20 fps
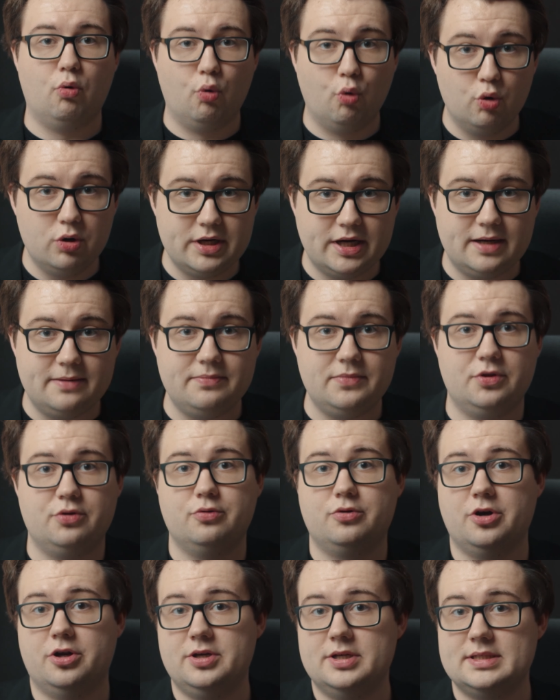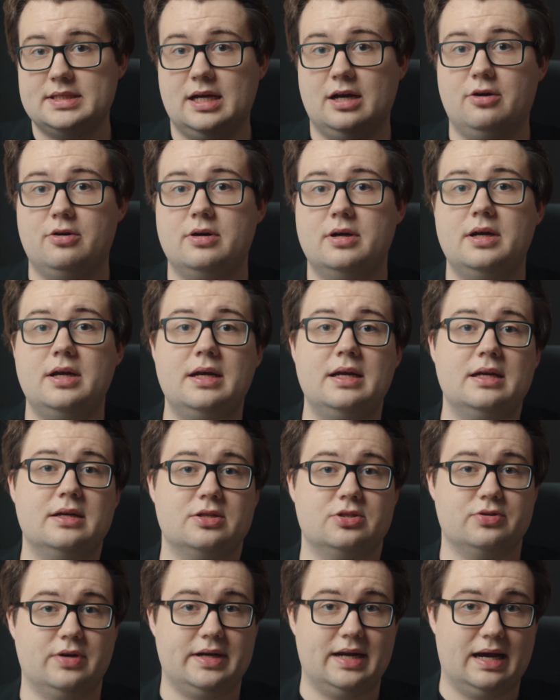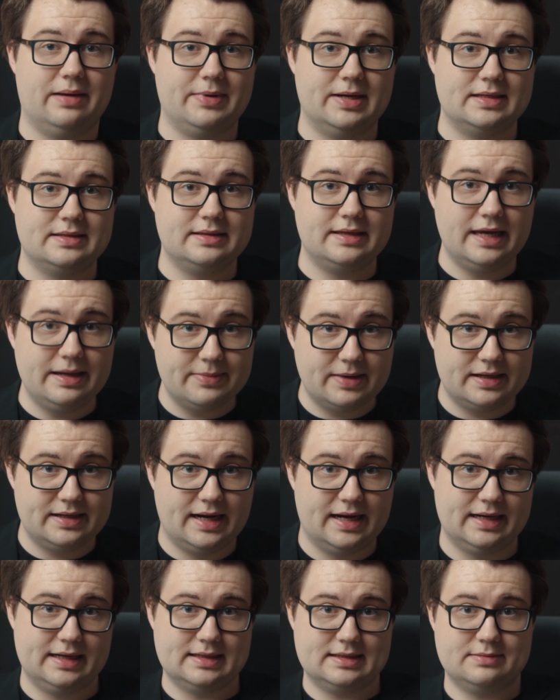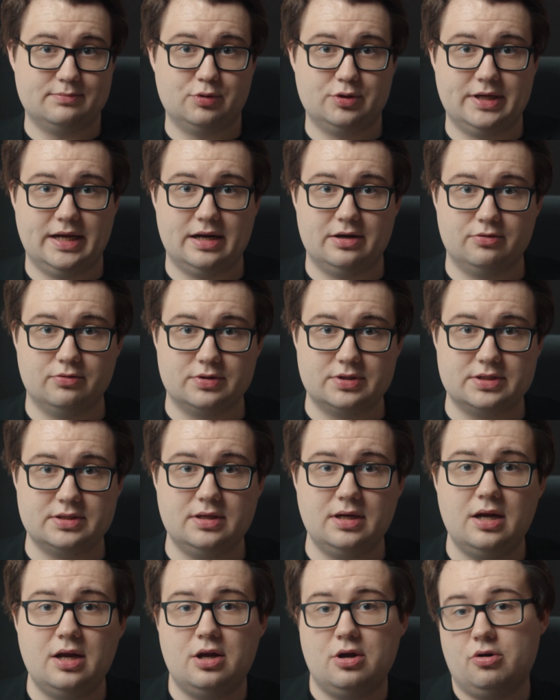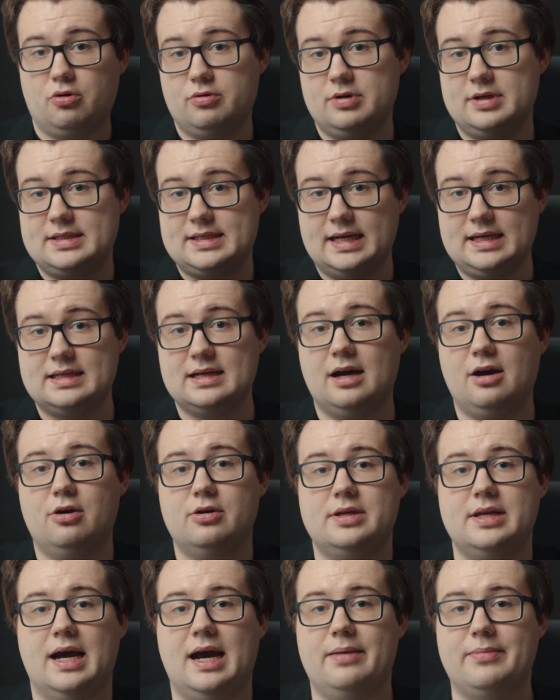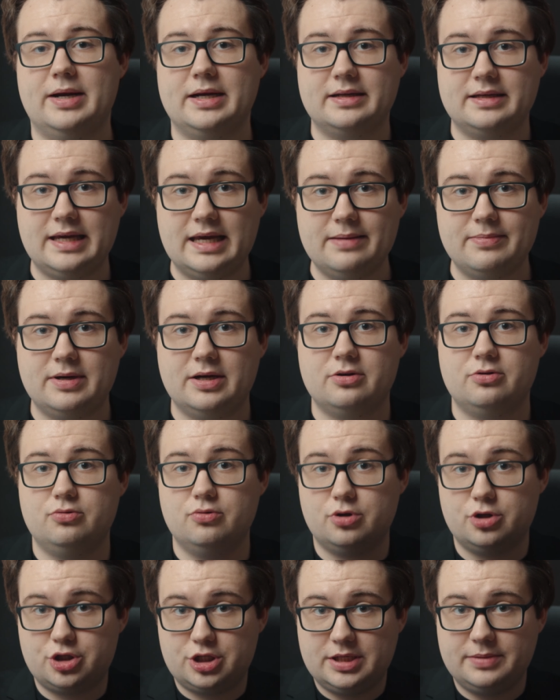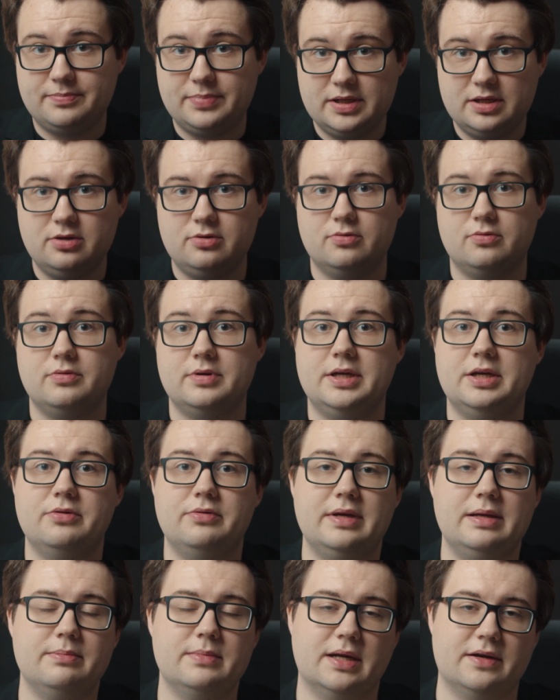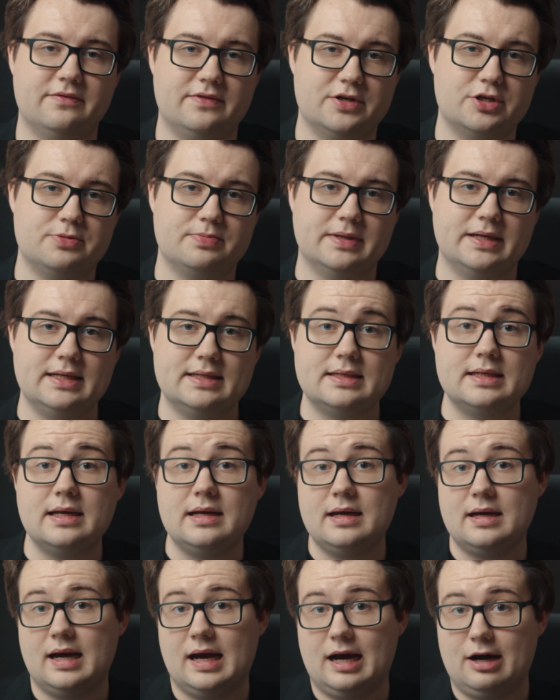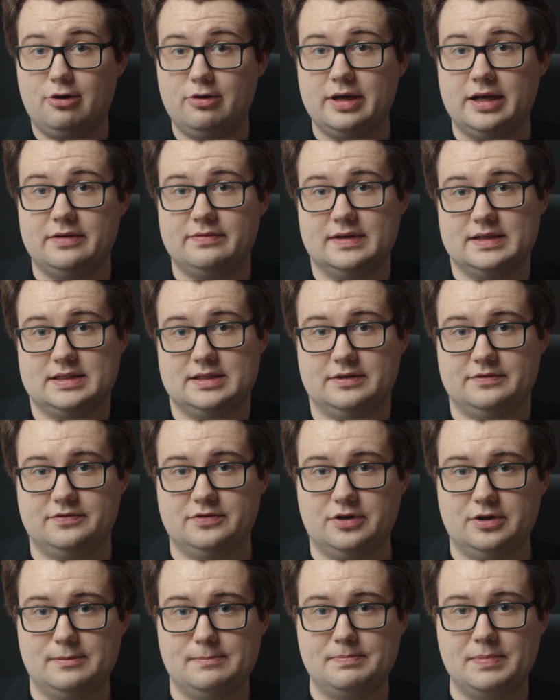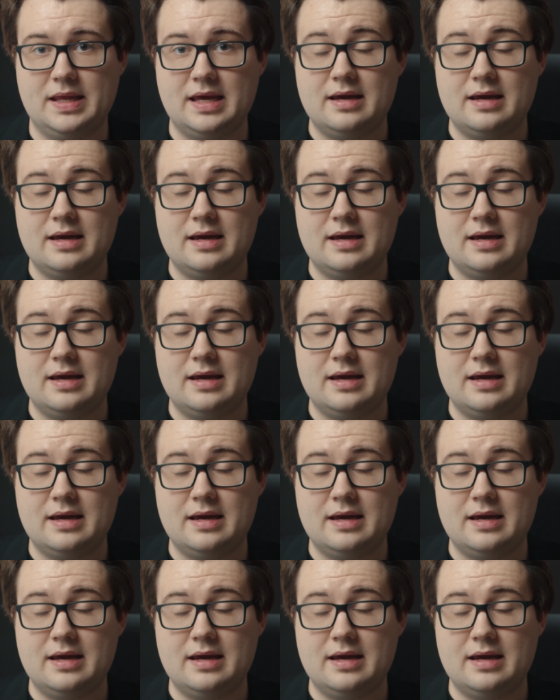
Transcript: Oder du könntest auch so ein Arbeitgeberdarlehensmodell nutzen und es hätte auch der Arbeitgeber durch die Bindung, die du ihm dann versprichst, auch etwas davon.